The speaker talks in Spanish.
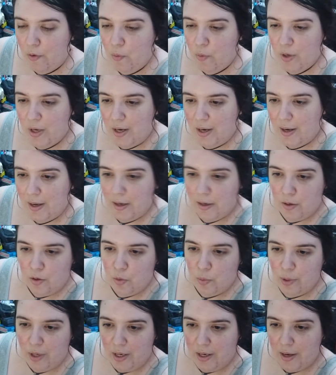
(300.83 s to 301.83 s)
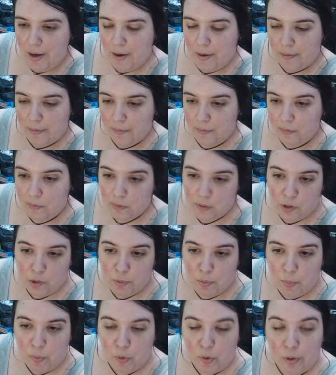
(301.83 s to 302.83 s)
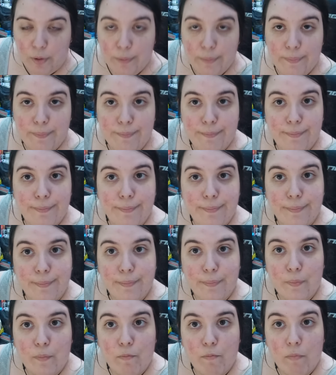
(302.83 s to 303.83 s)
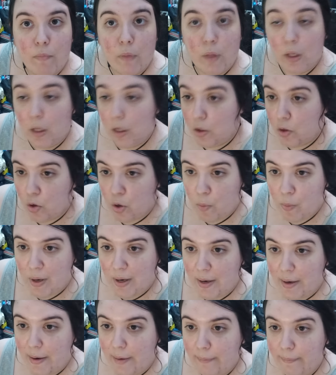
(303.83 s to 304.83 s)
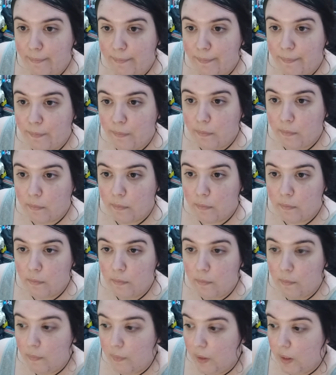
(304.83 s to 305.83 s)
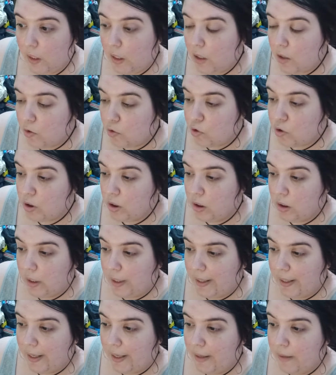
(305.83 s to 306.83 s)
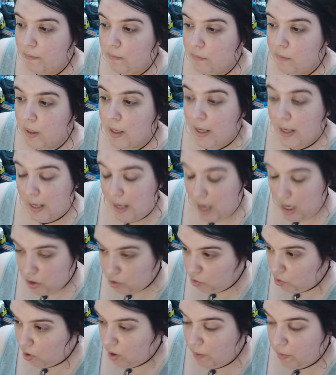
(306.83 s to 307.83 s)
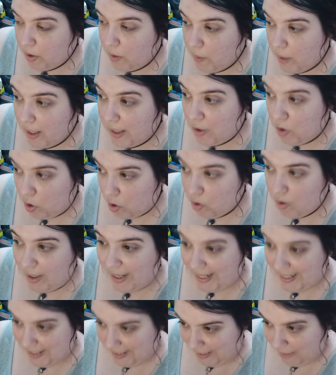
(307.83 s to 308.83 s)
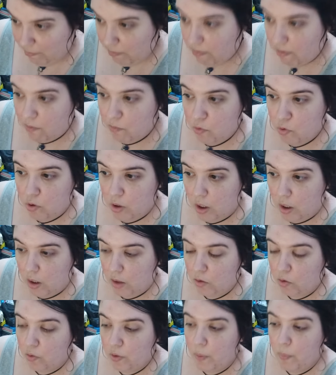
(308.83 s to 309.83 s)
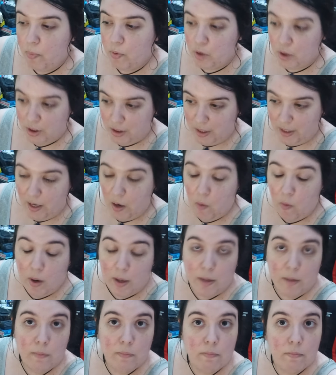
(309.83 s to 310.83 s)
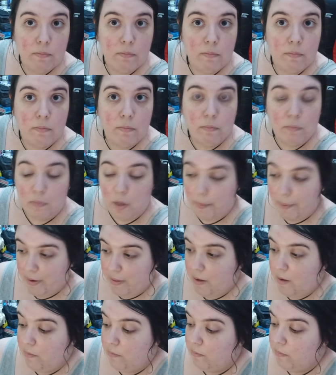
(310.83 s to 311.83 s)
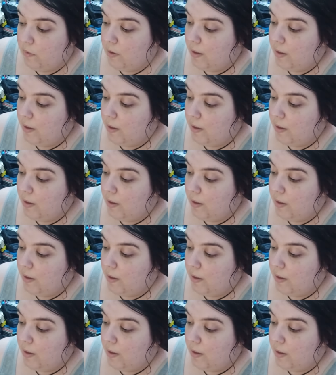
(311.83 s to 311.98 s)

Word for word: lo voy a leer, lo voy a leer, y no me pongo. Y no hay manera y hostia, es que mm, es otro libro además que yo creo que sí que me va a gustar, entonces pues estaría guay, la verdad.